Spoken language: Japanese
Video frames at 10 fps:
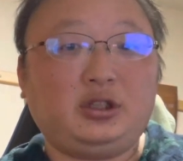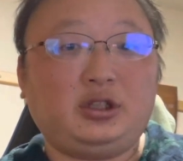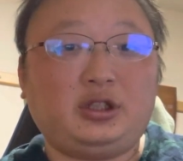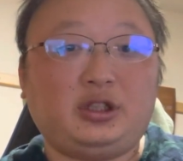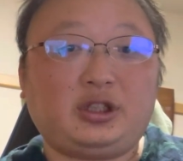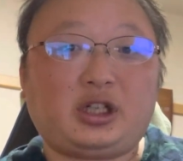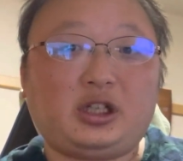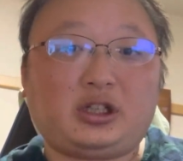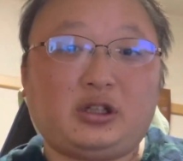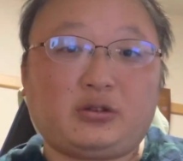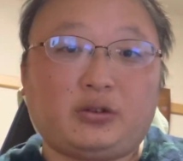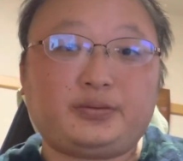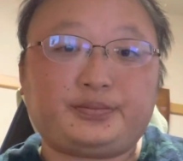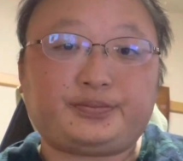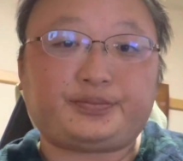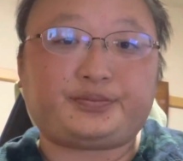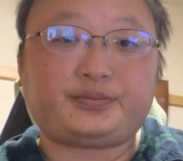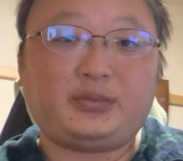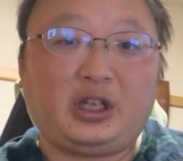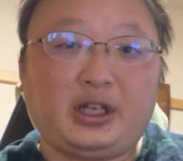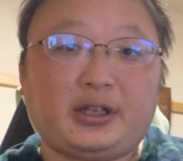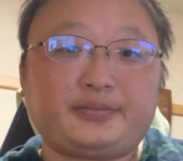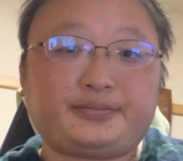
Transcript: えー、やられてると。で、